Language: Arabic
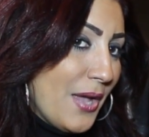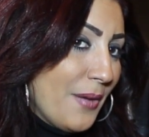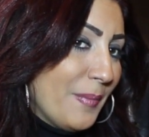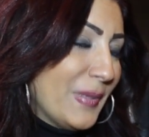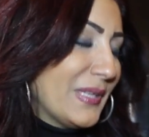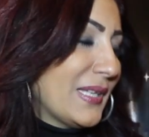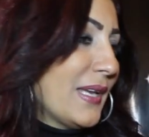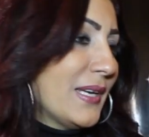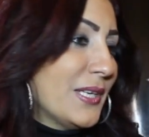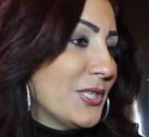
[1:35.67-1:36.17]

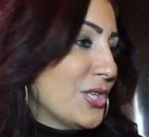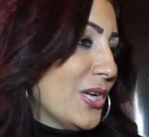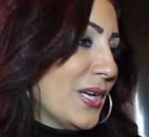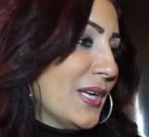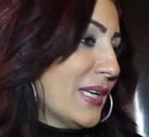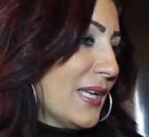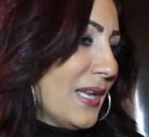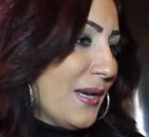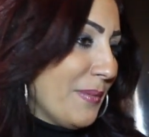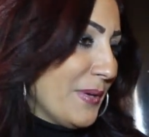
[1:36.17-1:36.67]
ما تخلتش عن
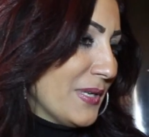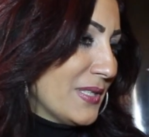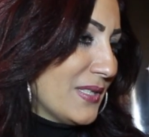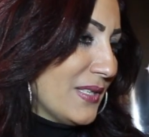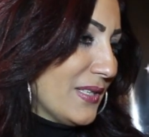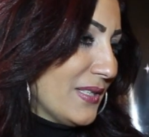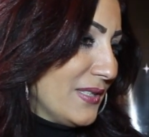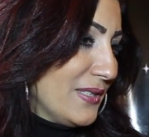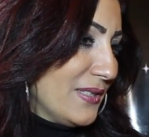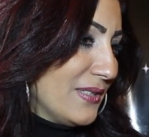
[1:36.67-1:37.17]
الجلابيه
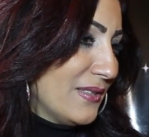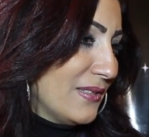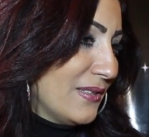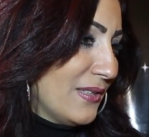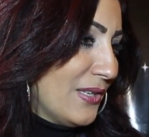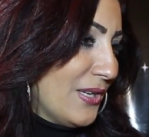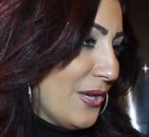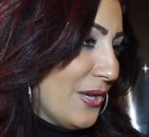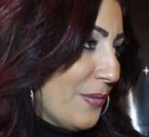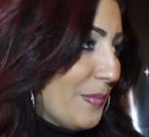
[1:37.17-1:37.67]
الصعيدي
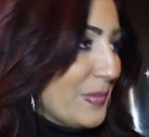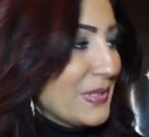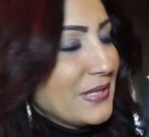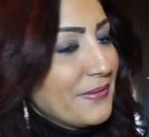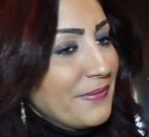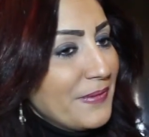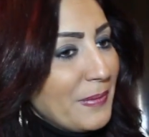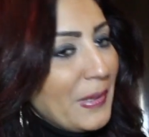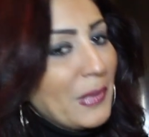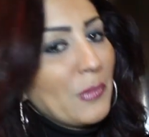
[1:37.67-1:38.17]
بس
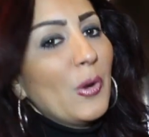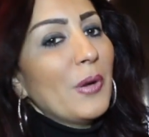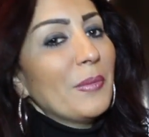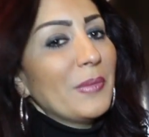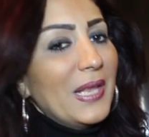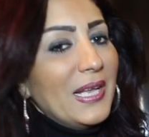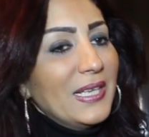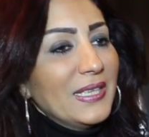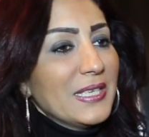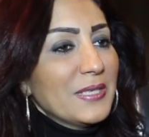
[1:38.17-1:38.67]
في مجموعه من
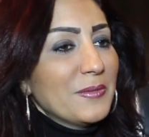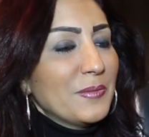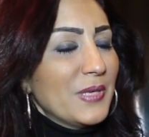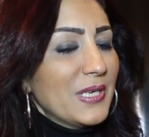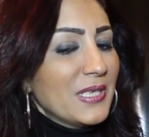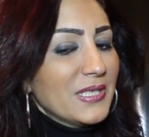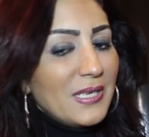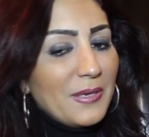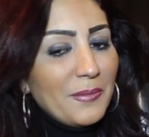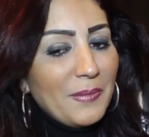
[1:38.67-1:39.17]
الاحداث
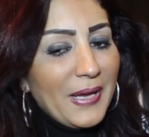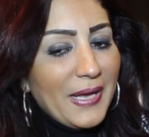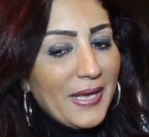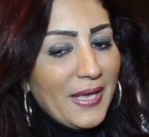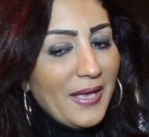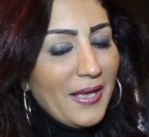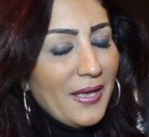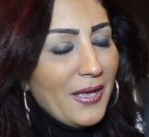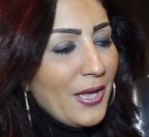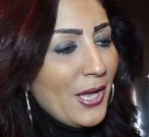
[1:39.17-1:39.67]
بتحصل
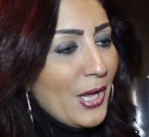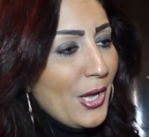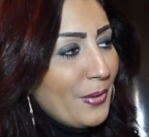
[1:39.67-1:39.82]
معاها